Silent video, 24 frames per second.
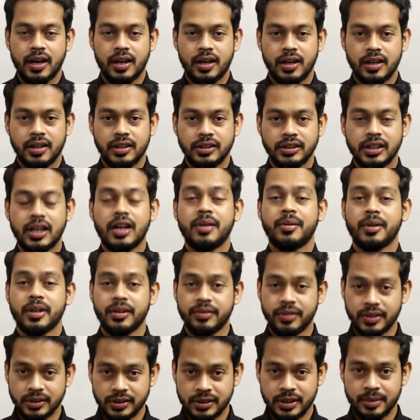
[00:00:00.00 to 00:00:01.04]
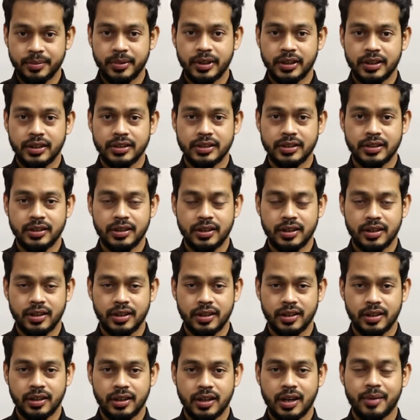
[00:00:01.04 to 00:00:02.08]
আর যারা আমাকে ফার্স্ট টাইম দেখতেছেন
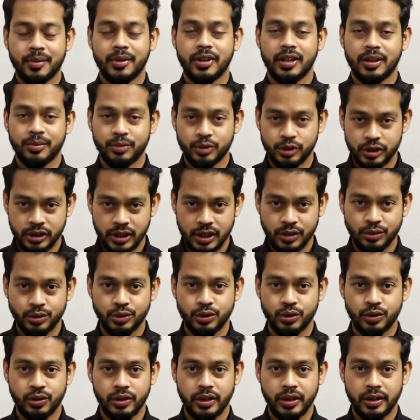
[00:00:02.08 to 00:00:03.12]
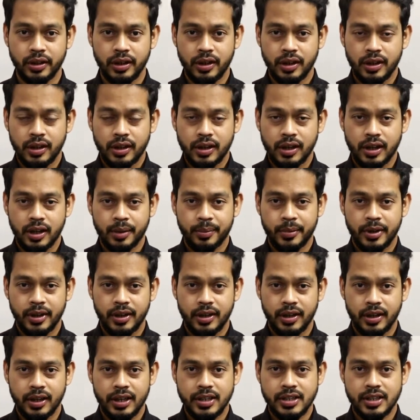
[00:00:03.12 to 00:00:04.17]
আমার নাম হচ্ছে রাহুল চৌধুরী আমি
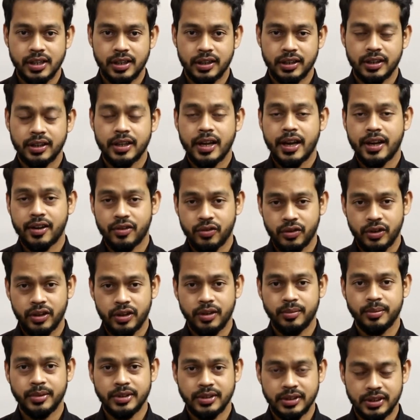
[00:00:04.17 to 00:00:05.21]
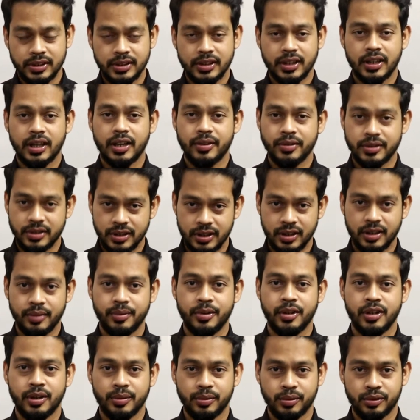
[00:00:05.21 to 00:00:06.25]
এই চ্যানেলটাতে অ্যাকাউন্টিং বিজনেস আর স্টাইল নিয়ে
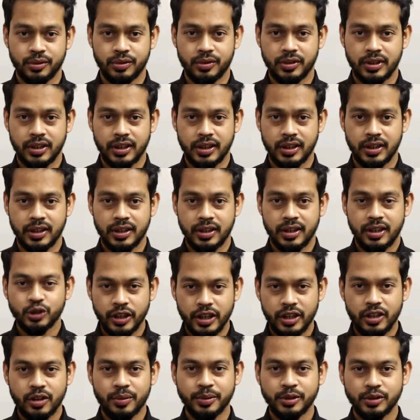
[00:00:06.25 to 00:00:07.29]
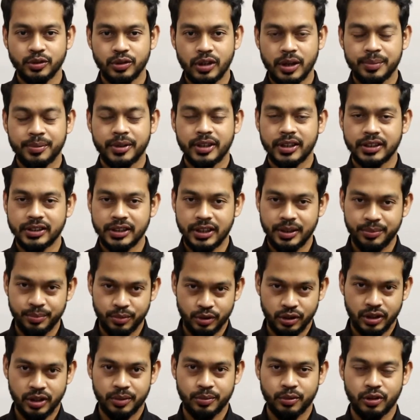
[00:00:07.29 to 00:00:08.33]
ভিডিও আপলোড করে থাকি যদি এই টপিকসগুলো আপনার কাছে
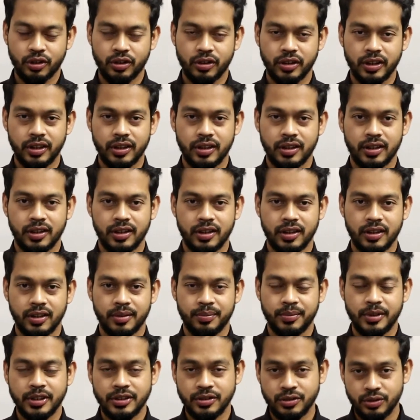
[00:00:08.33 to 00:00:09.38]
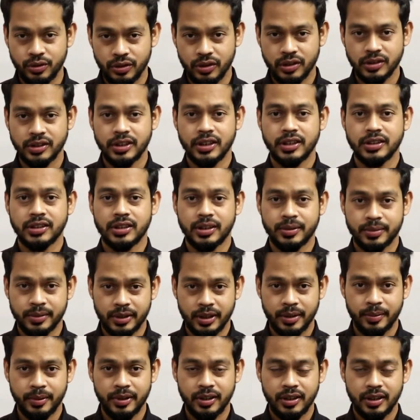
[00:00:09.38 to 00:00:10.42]
ইম্পর্টেন্ট মনে হয় প্লিজ টু কনসিডার
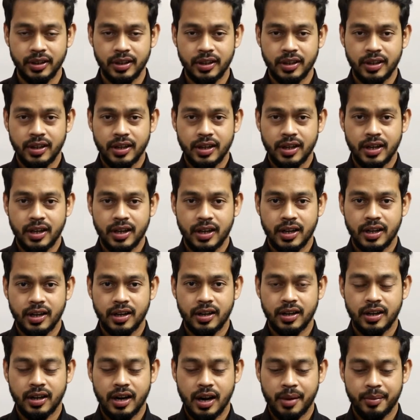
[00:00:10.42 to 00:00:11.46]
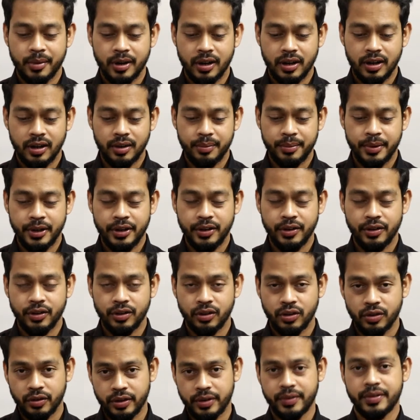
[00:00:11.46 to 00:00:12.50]
সাবস্ক্রাইবিং আর আমার ভিডিওর
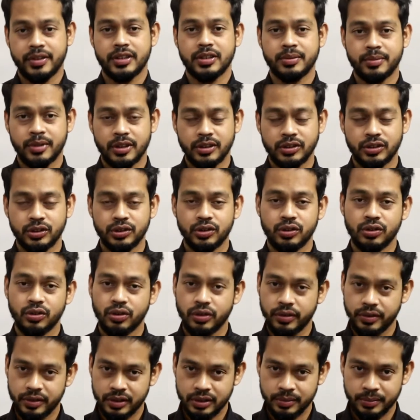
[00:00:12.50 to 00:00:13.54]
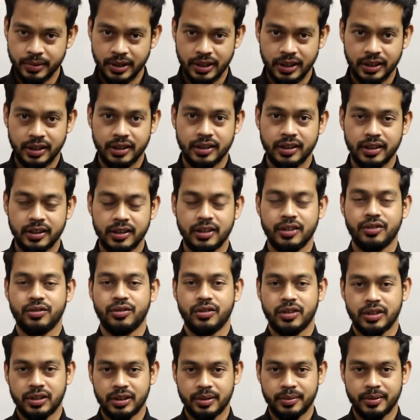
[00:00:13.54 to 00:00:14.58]
নোটিফিকেশন পাওয়ার জন্য নোটিফিকেশন বেল আইকনটা ক্লিক
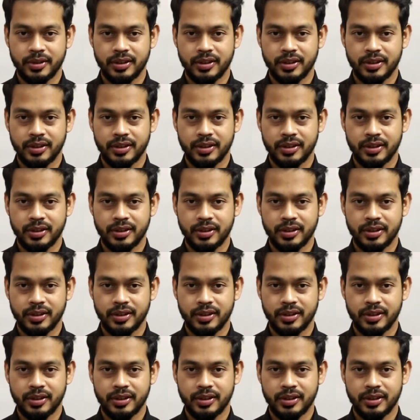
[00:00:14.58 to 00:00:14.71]
করে রাখতে